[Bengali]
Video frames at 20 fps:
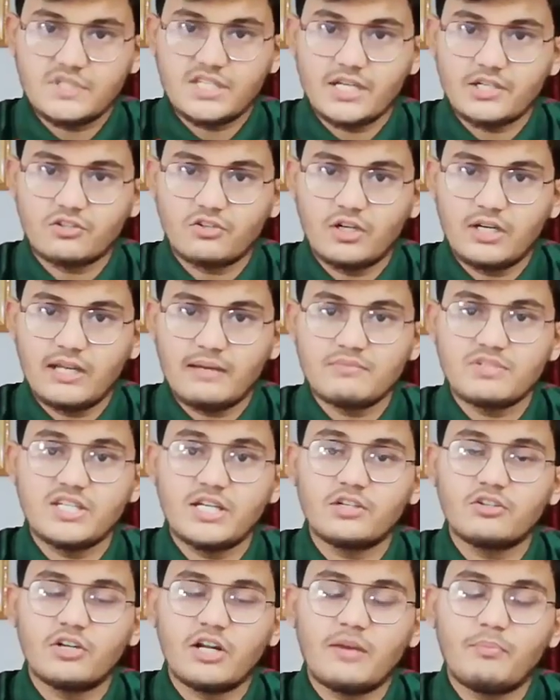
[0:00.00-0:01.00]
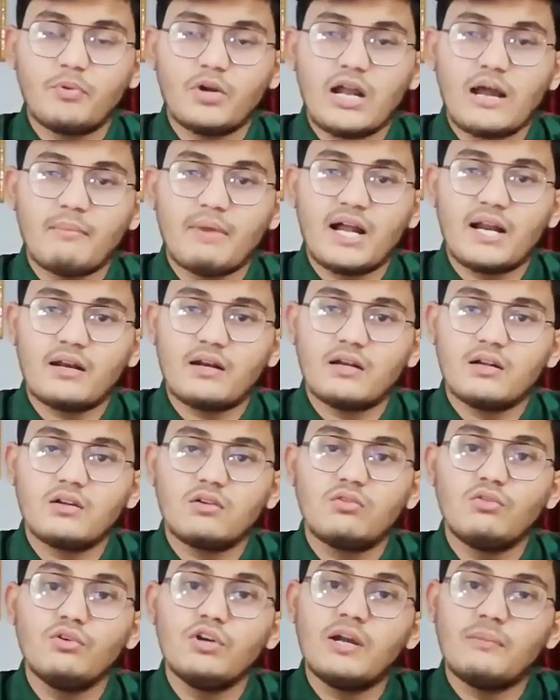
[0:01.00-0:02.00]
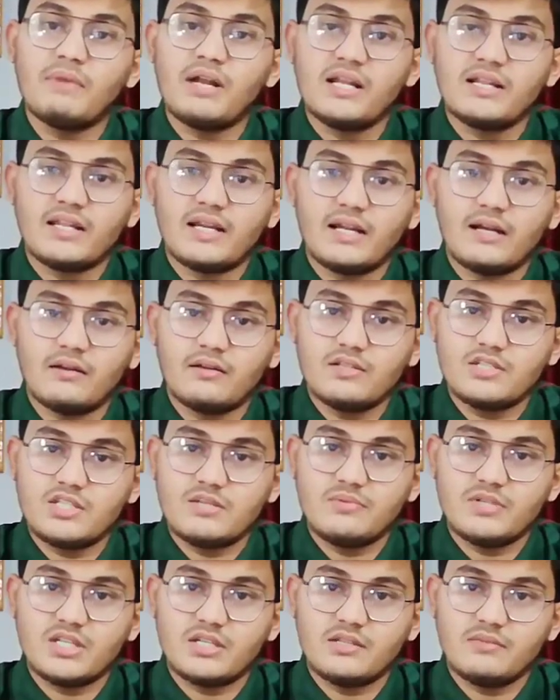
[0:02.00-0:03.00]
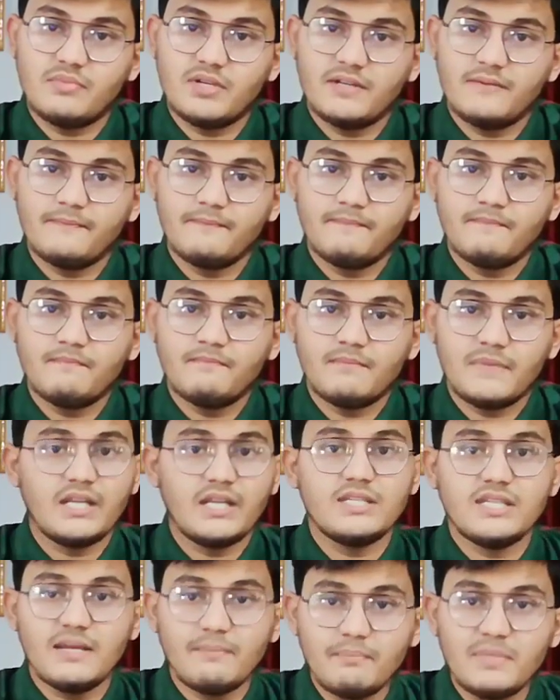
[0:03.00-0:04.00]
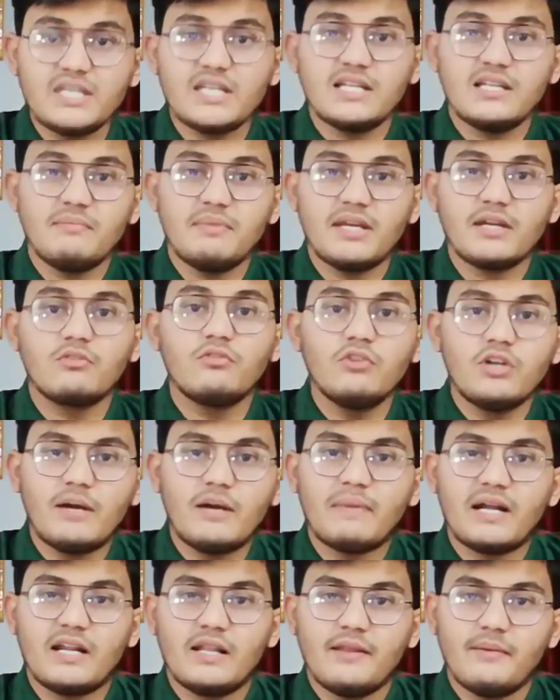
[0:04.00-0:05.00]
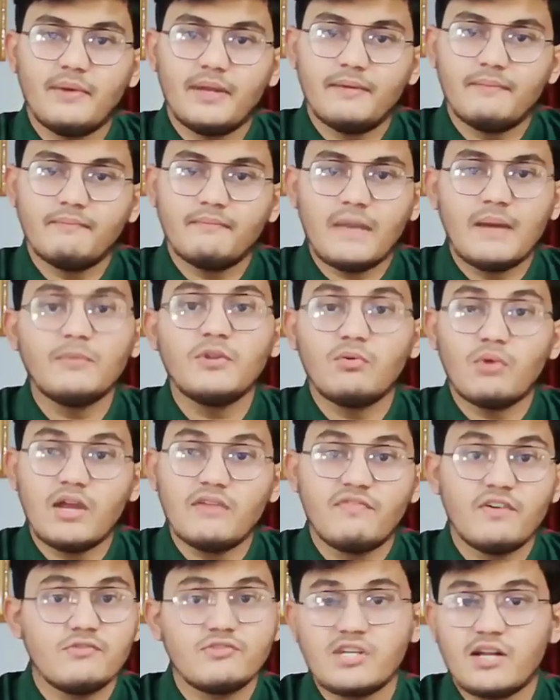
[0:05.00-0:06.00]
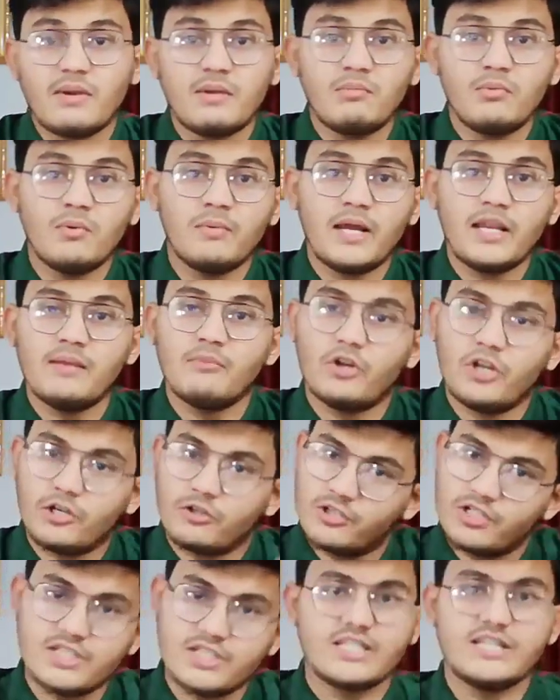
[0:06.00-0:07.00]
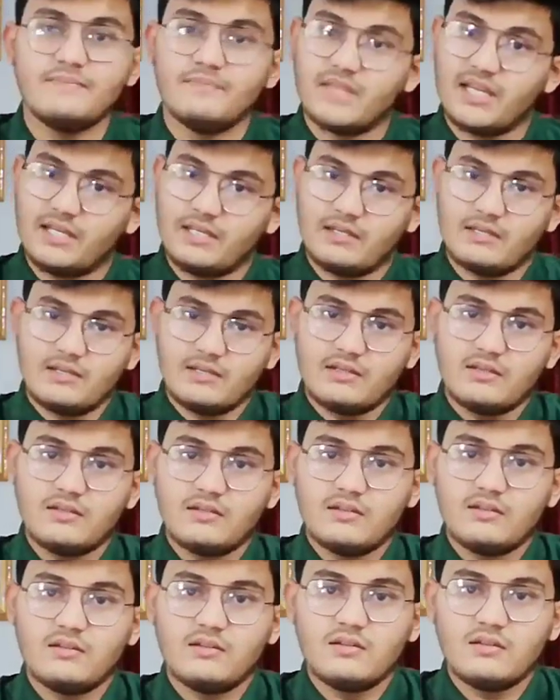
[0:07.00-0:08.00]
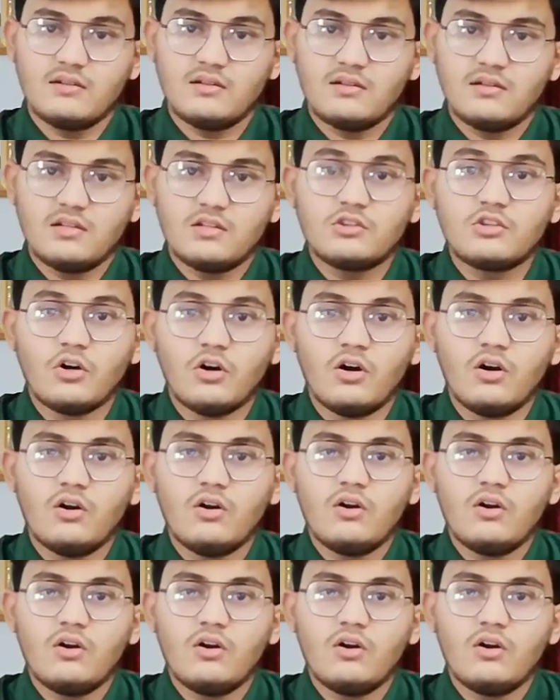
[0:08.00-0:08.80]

সেন্ড করলাম সেন্ড করার পর আমার কোন নাম্বারে তারা জিবিটা দিবে মানে এই যে এমবিটা দেবে কোন নাম্বারে দেবে আমি তো ওয়াইফাই ইউজার আমার মোবাইলে মনে করেন সিম নাই তো